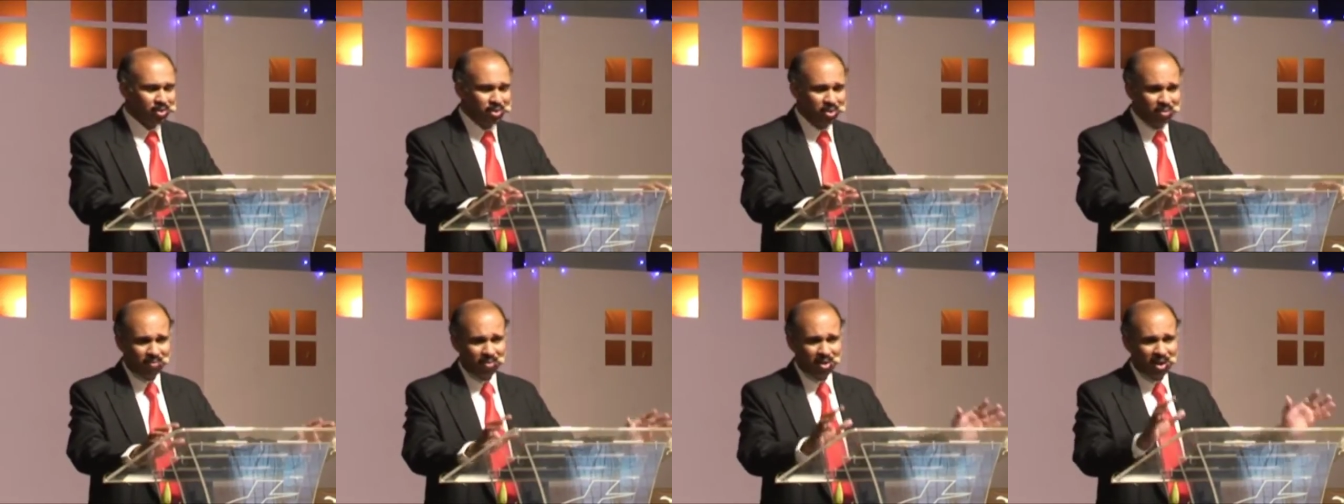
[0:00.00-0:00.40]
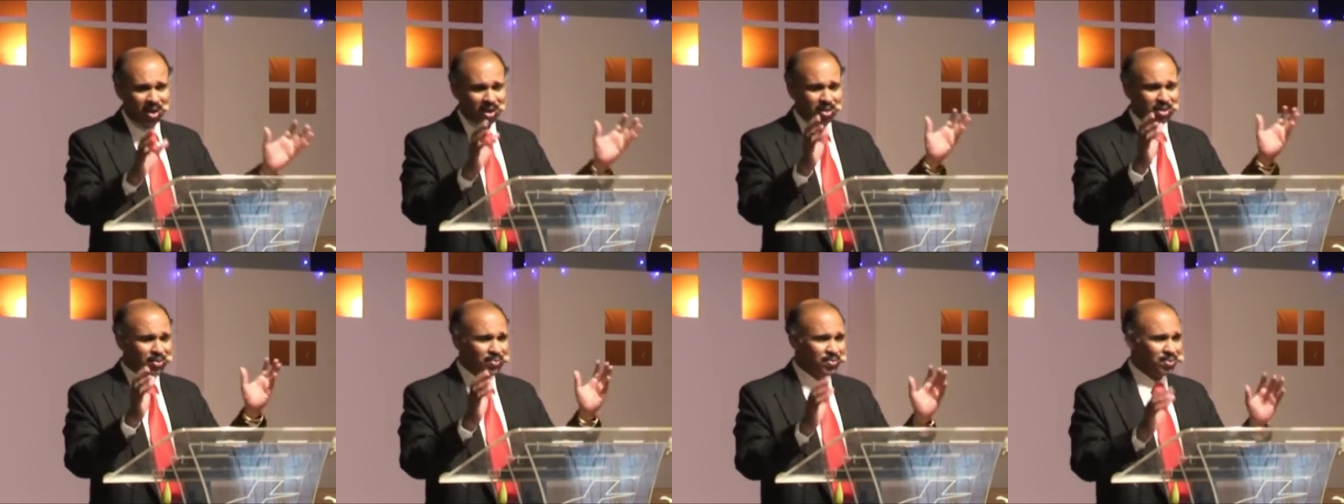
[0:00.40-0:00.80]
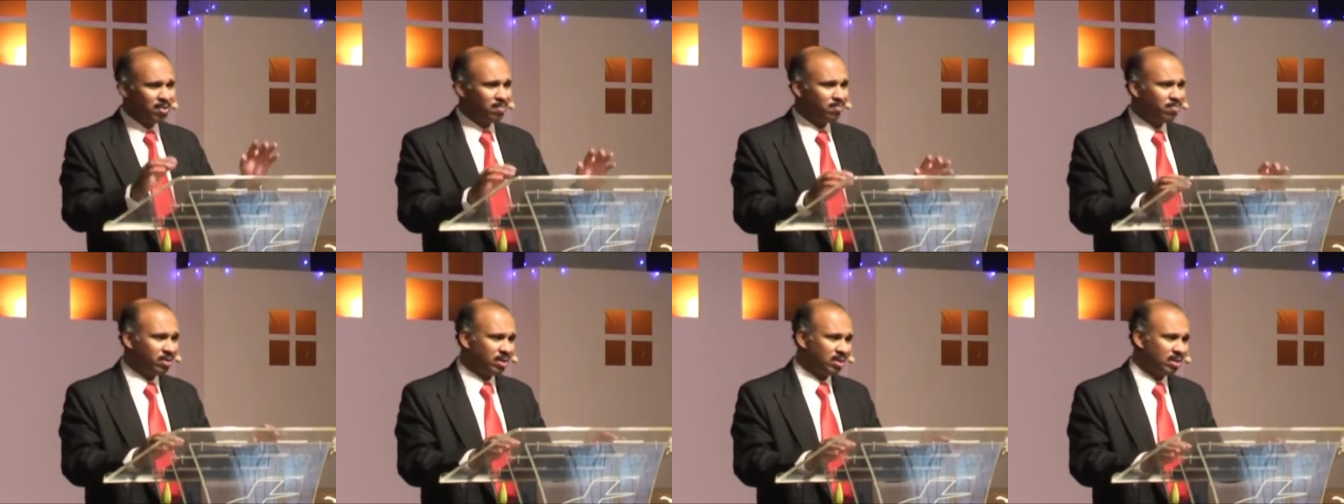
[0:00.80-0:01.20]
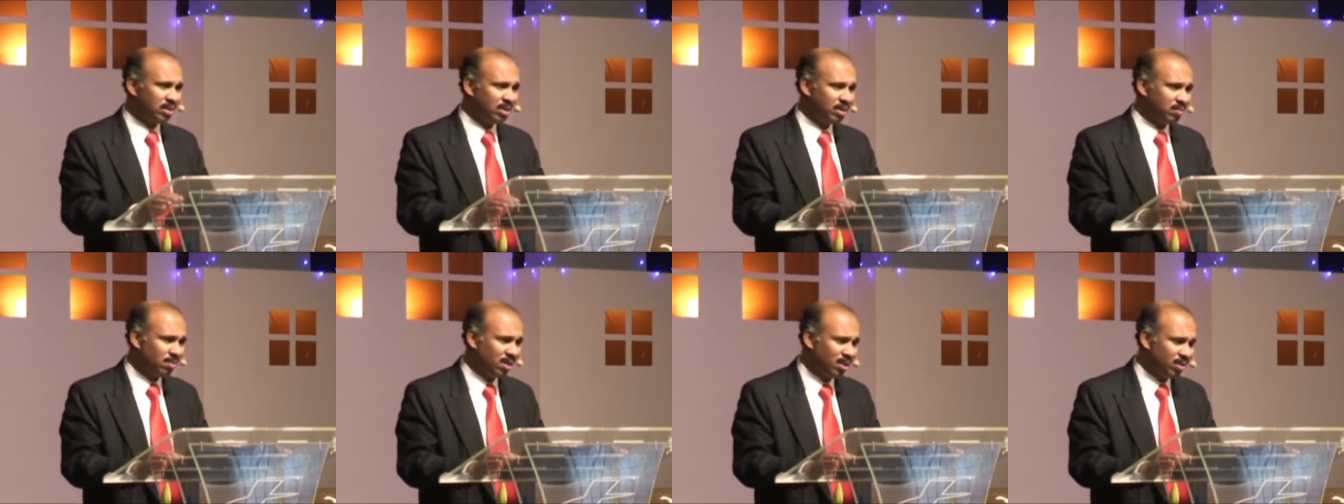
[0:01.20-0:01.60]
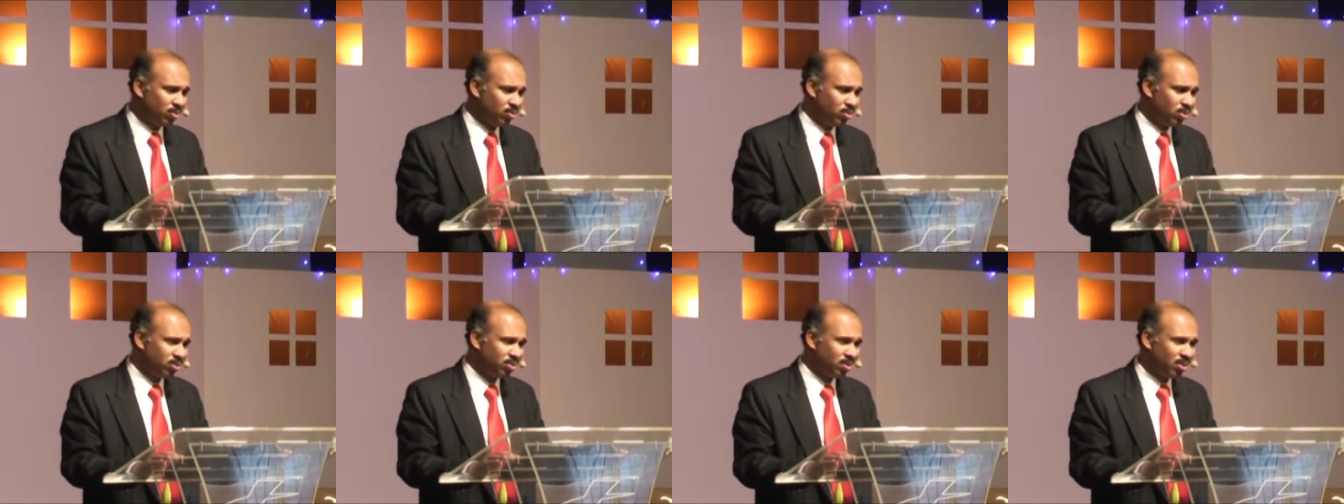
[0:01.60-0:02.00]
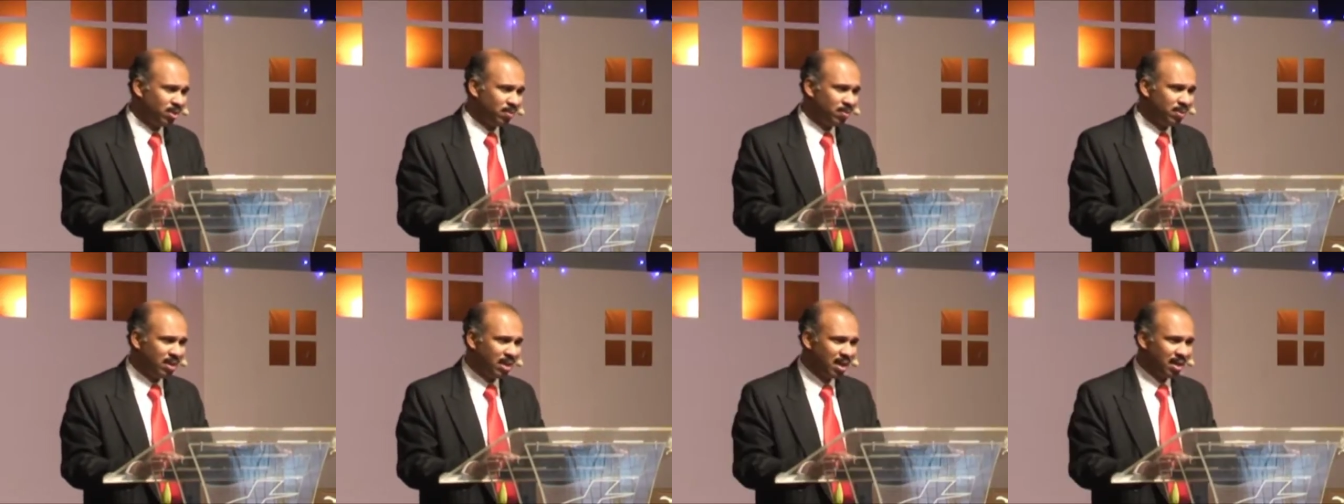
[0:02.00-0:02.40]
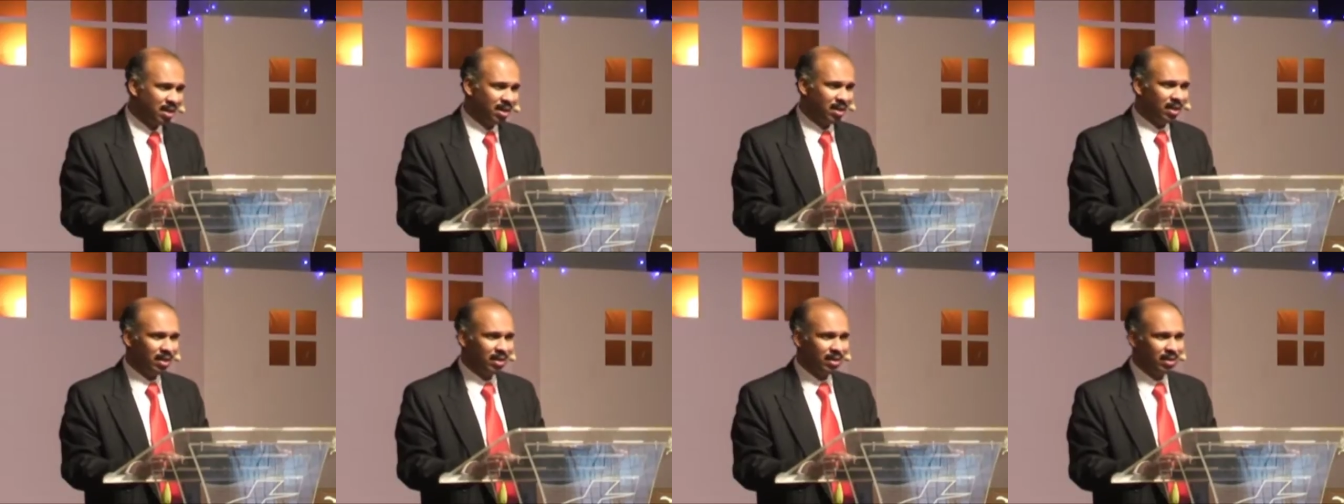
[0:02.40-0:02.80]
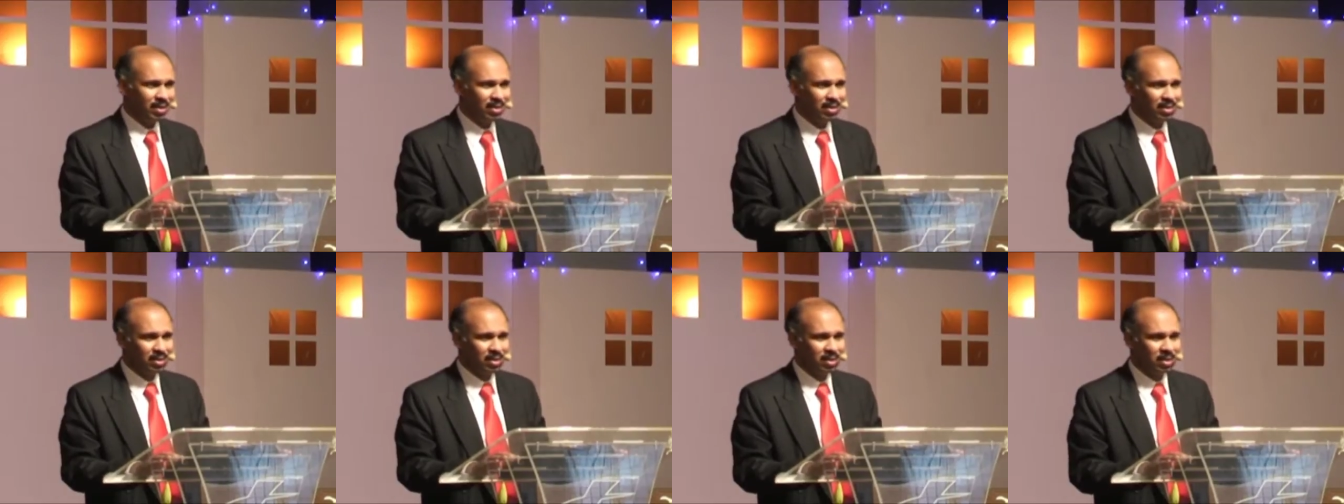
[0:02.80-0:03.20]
என்னுடைய வியாதி இவ்வளோ பெருசுன்னு மருத்துவர் சொல்லிவிட்டார்களே